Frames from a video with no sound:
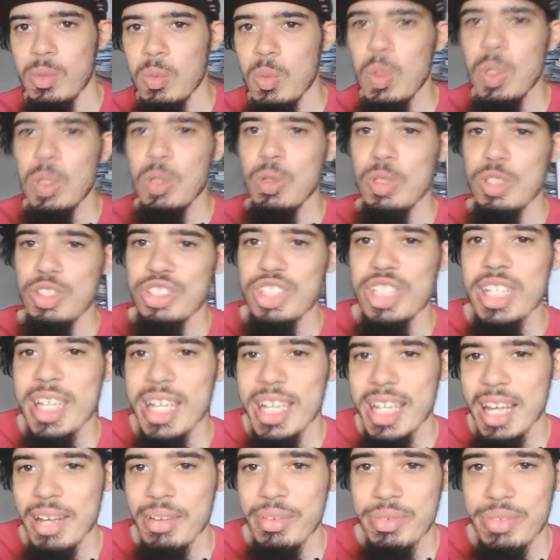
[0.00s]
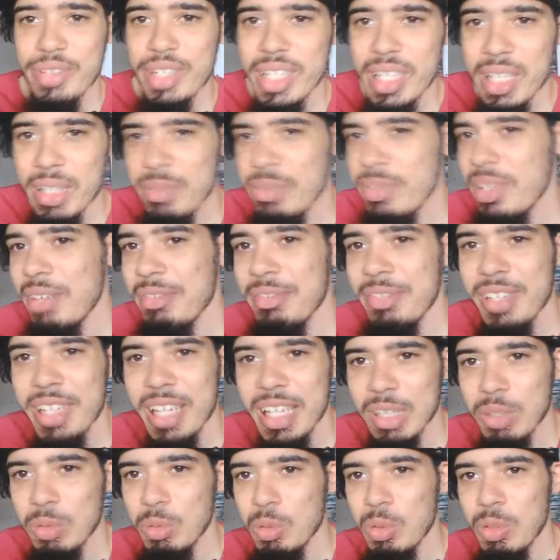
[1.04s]
o Onuki chega na vila, vê a
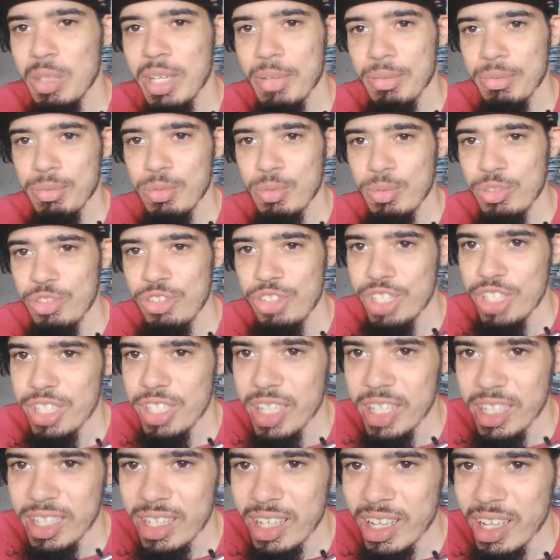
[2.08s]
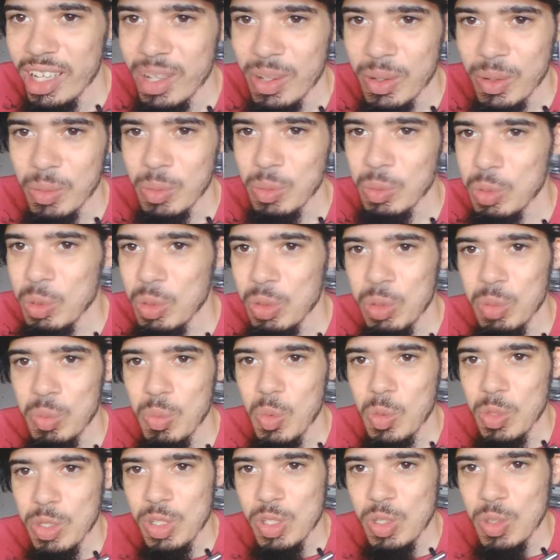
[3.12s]
vila toda fodida, com todo
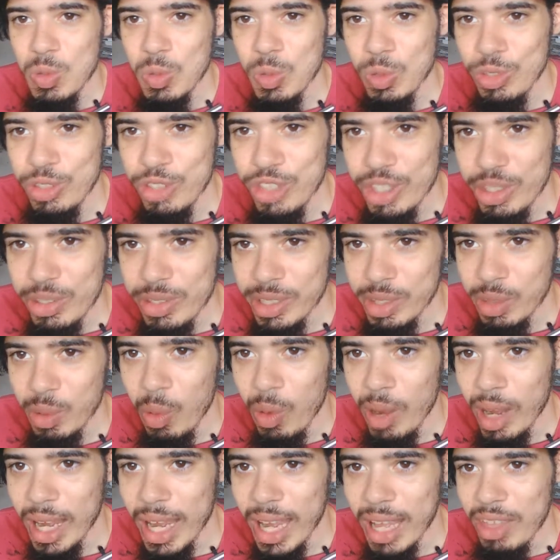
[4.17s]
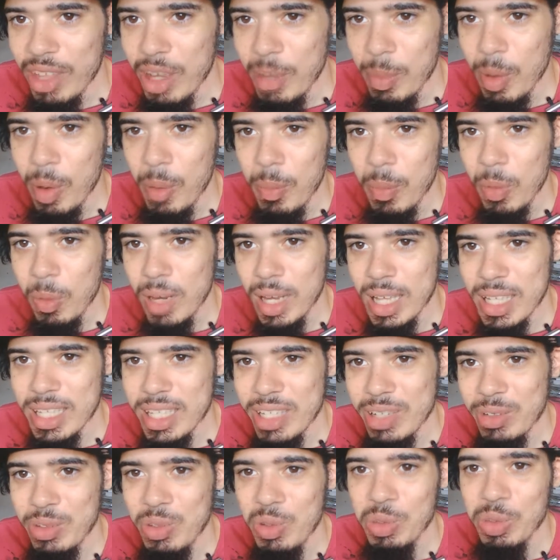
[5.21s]
mundo escondido, intocado, a
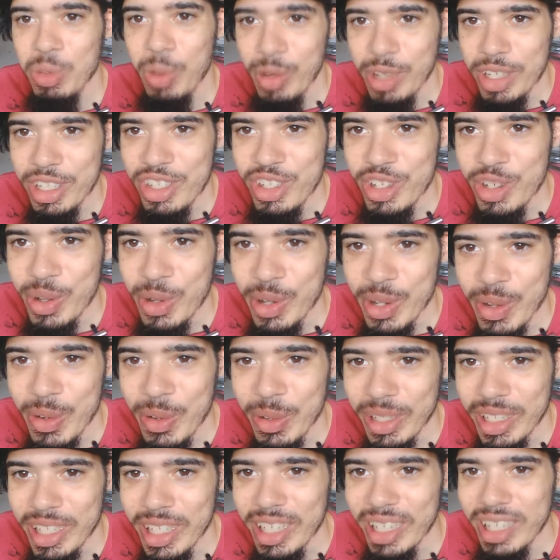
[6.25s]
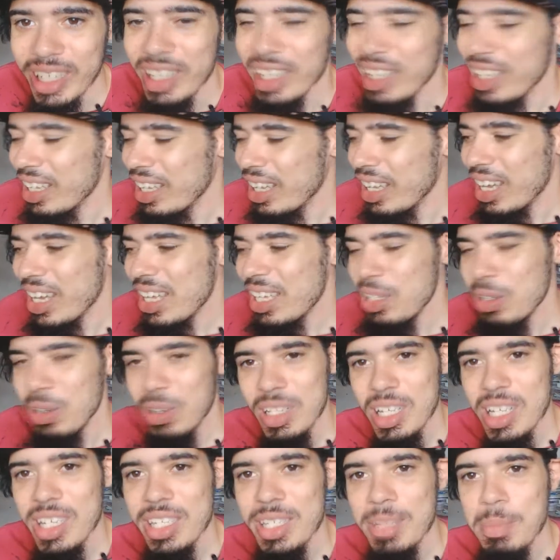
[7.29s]
população no toque de recolher. Aí ele
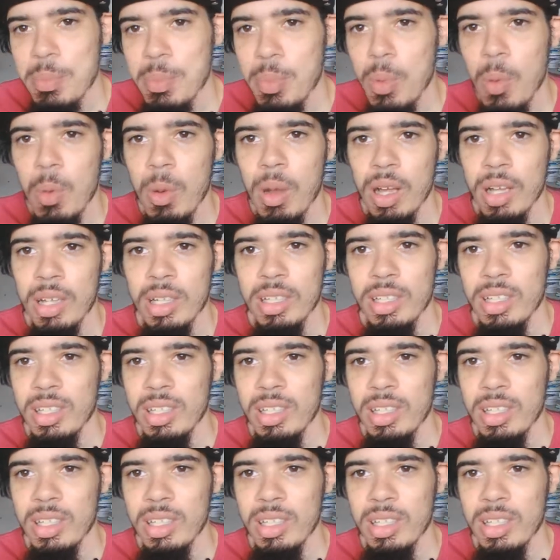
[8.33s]
olha assim, porra,